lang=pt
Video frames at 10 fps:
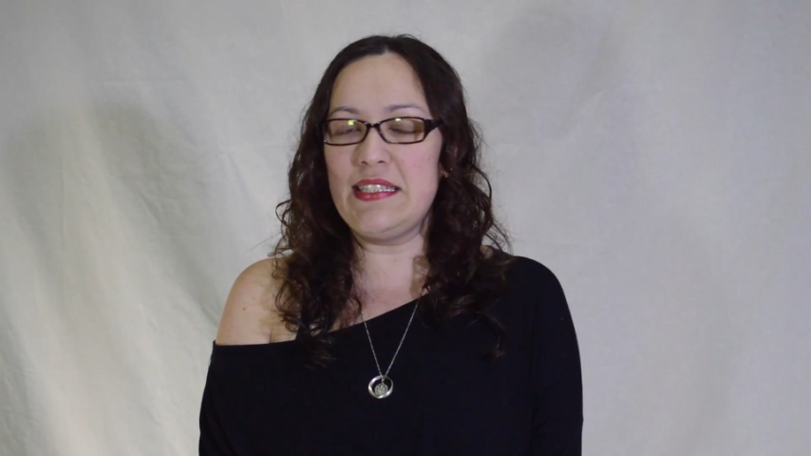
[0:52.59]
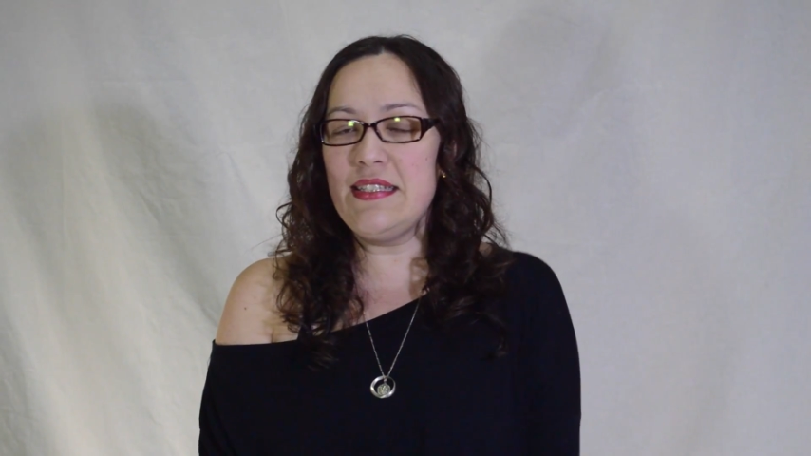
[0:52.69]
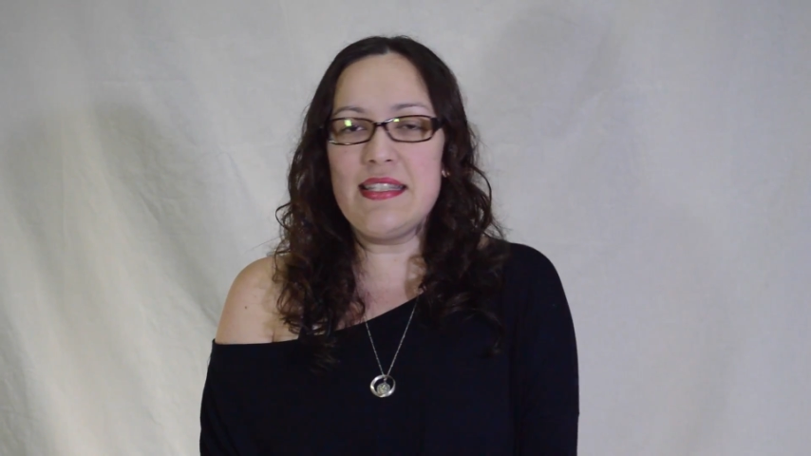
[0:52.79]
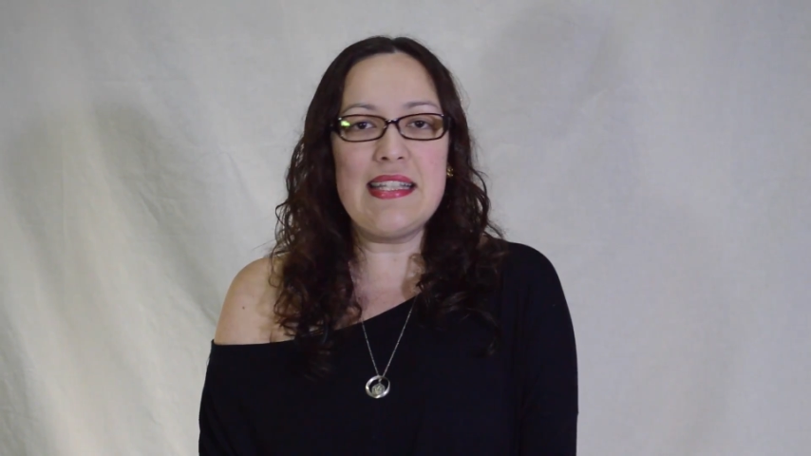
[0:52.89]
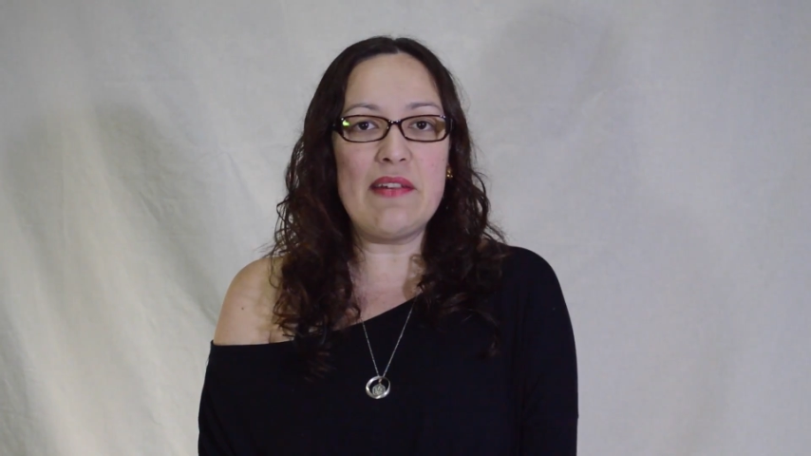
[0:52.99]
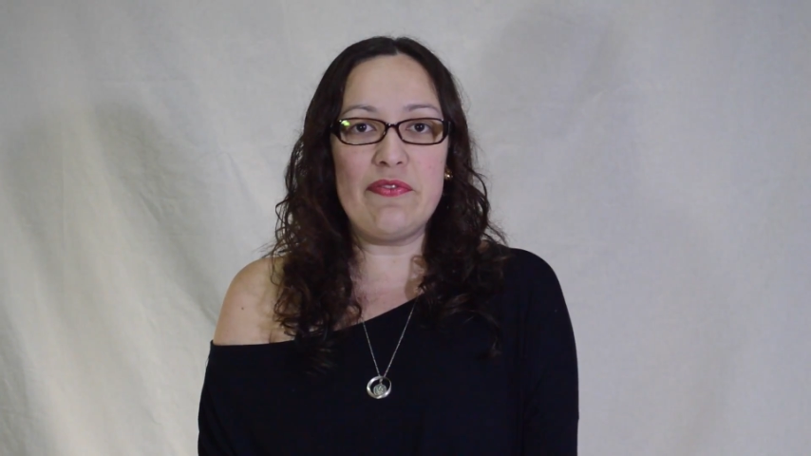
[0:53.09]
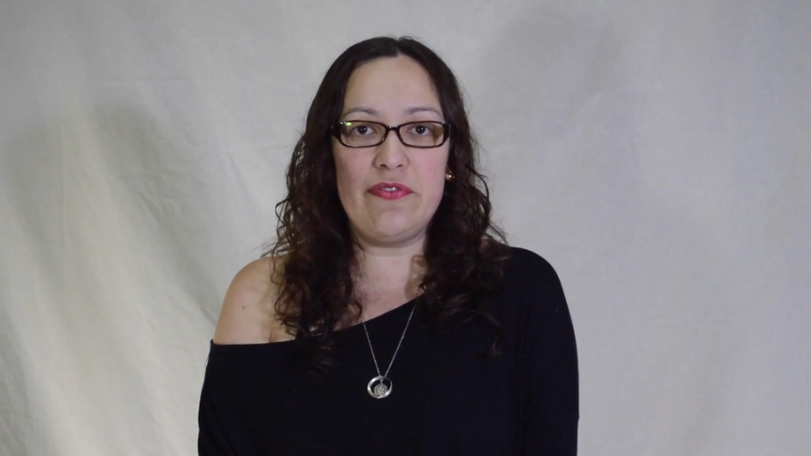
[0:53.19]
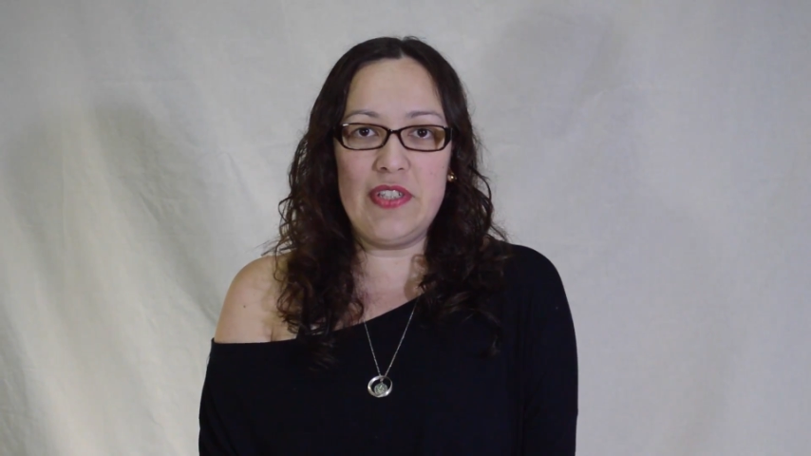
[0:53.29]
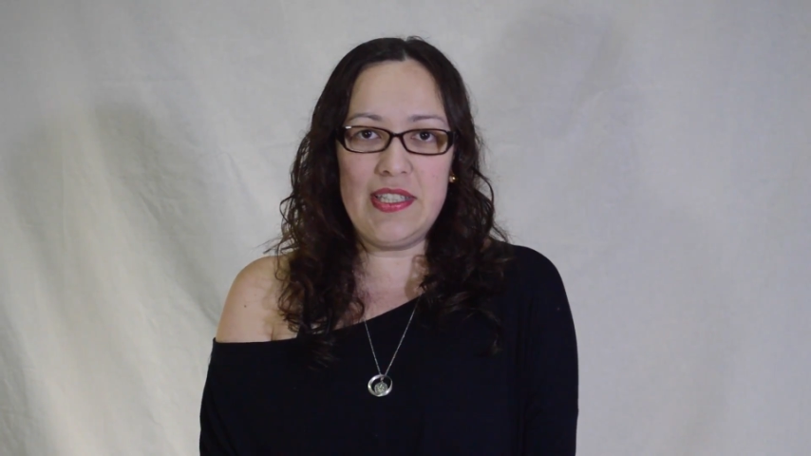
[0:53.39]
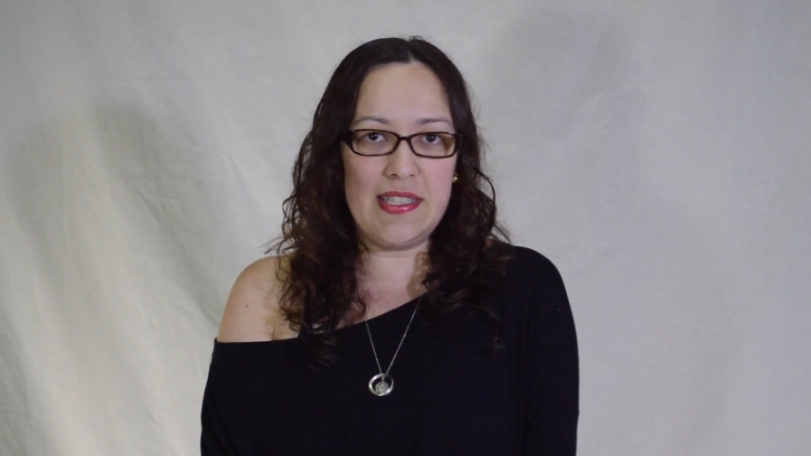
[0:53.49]
Antes da
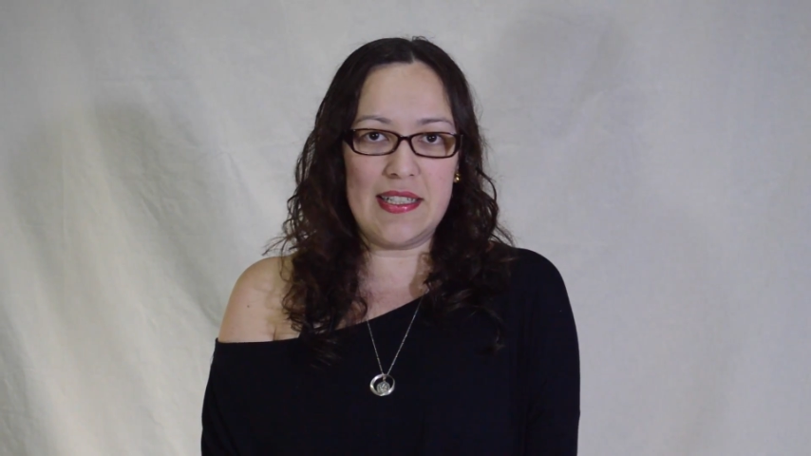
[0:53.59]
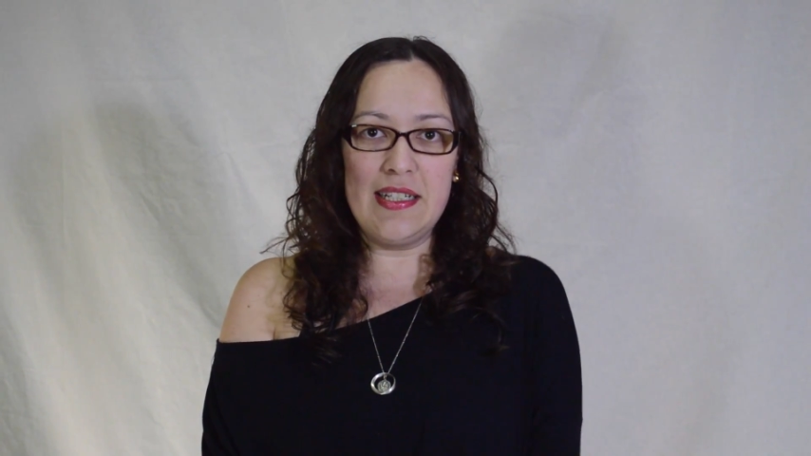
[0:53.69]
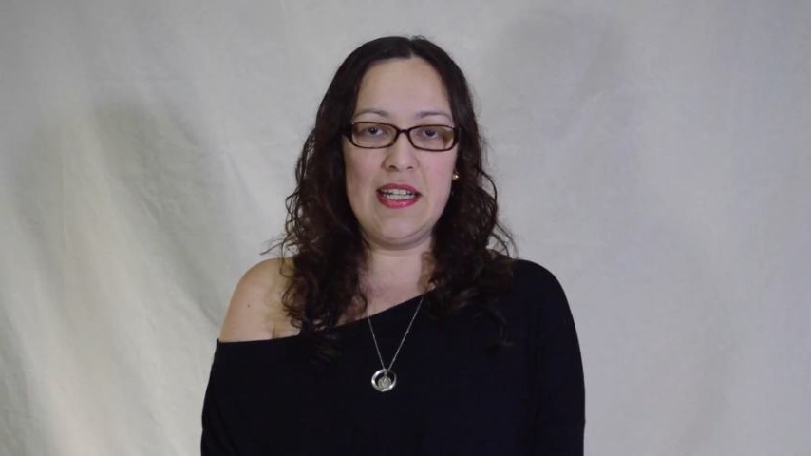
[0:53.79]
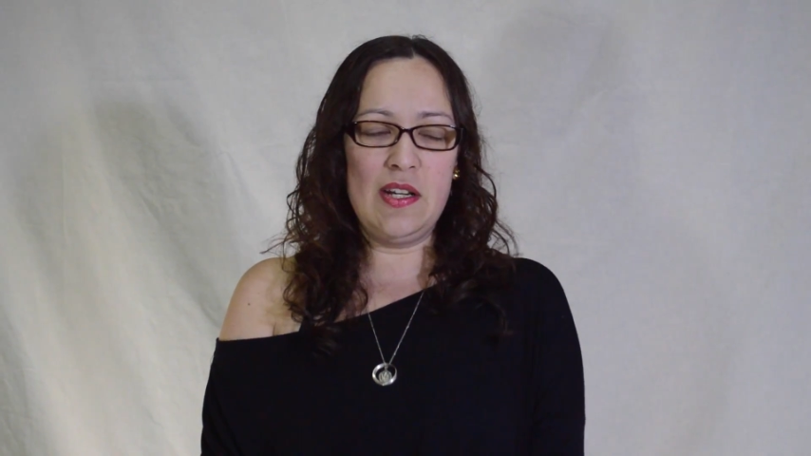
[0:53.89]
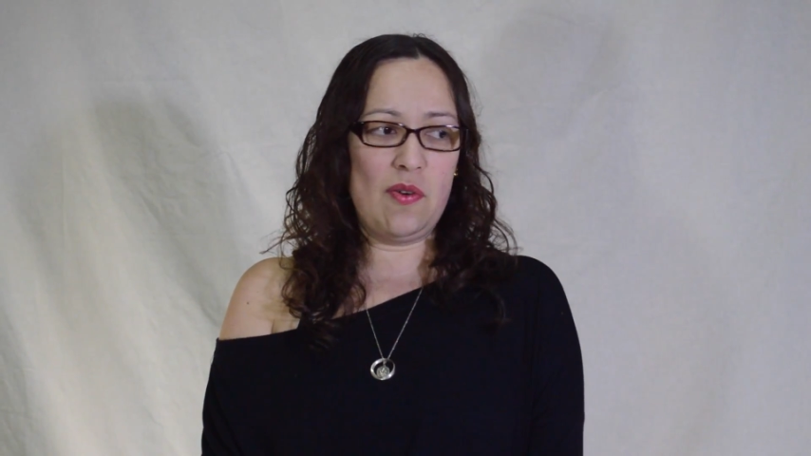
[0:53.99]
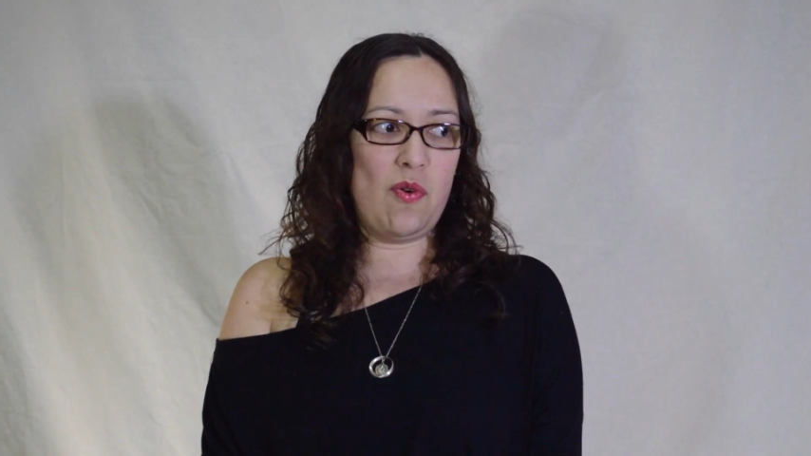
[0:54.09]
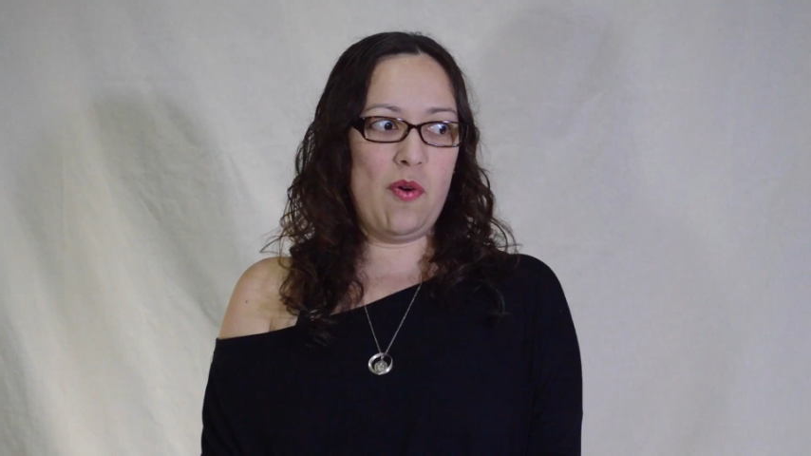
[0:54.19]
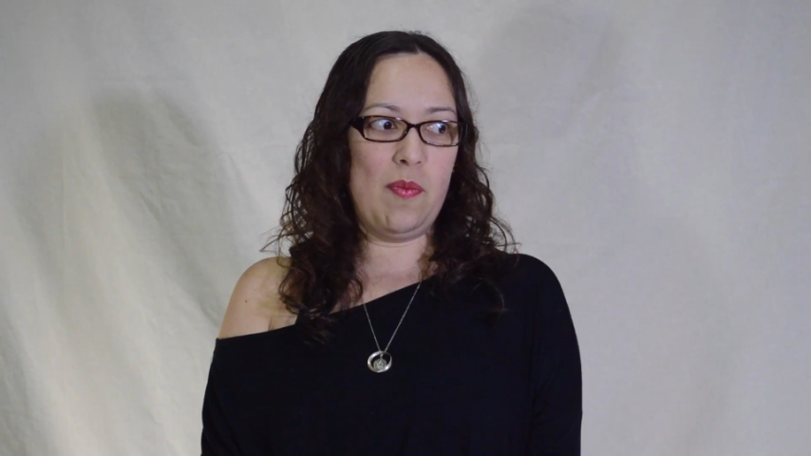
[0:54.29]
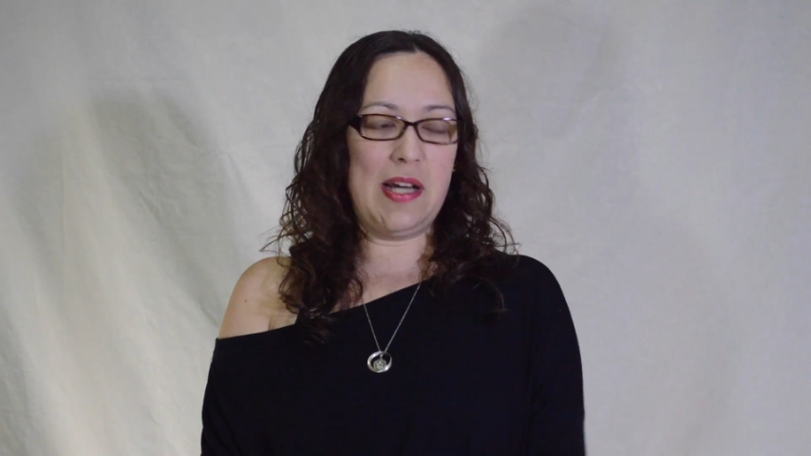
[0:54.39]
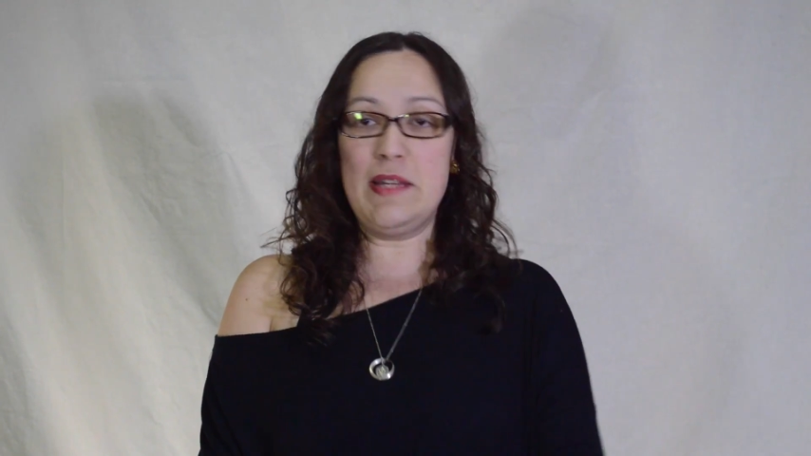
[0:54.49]
vida,
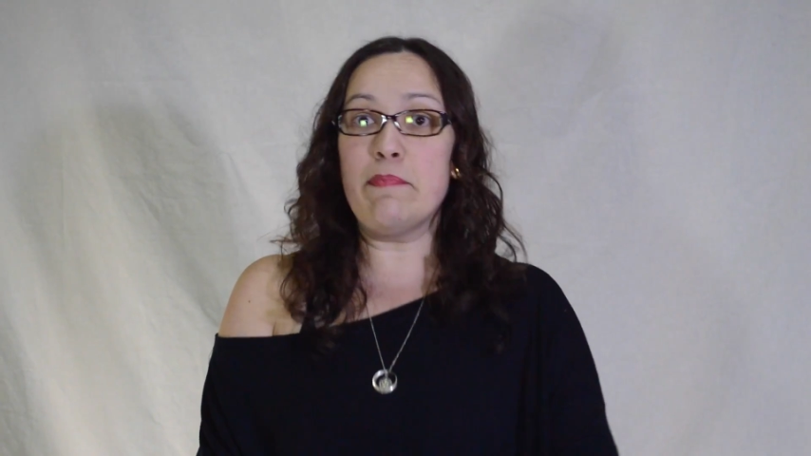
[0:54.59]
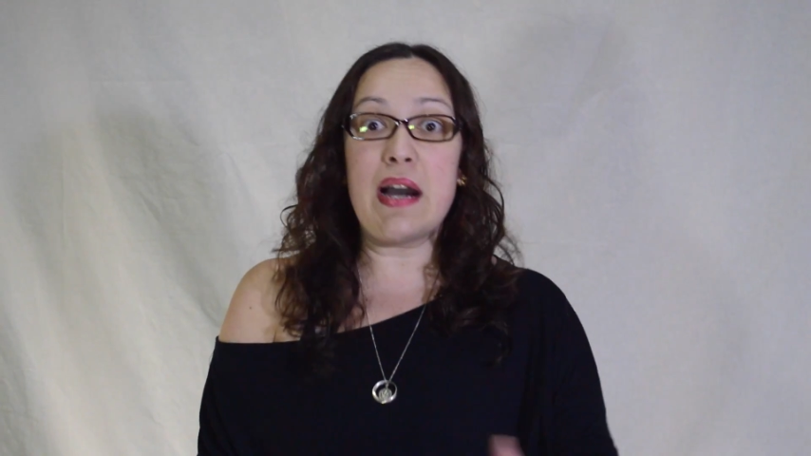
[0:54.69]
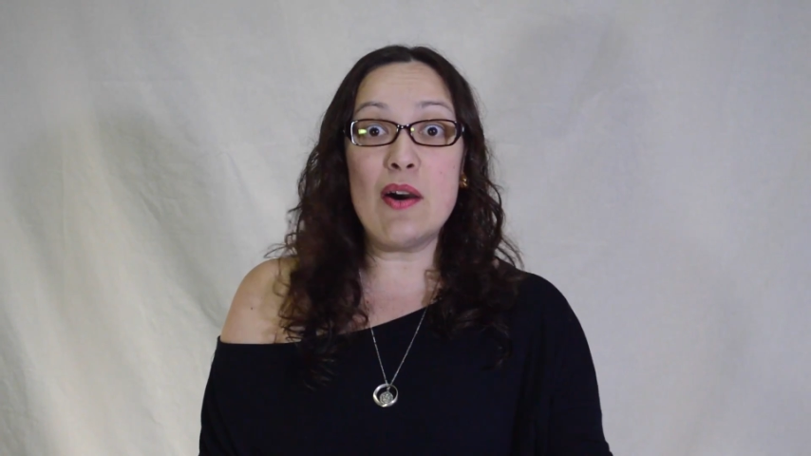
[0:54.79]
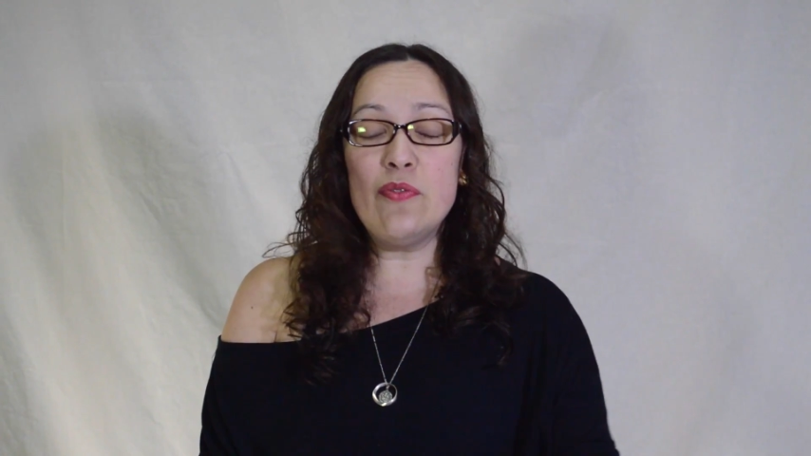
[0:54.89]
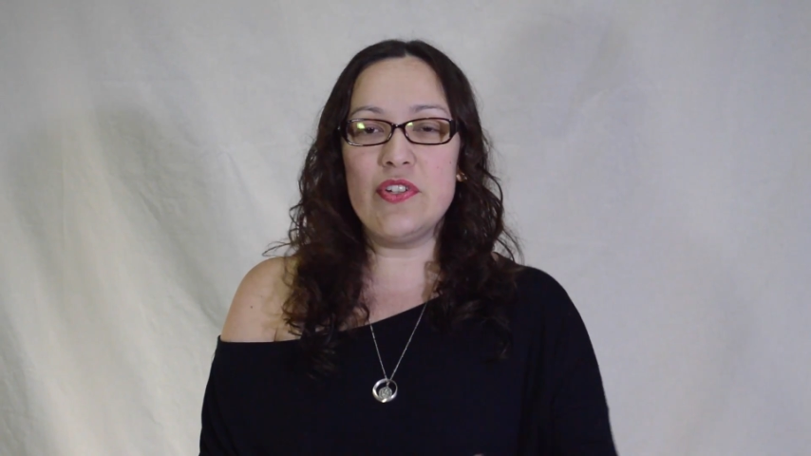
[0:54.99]
com animal,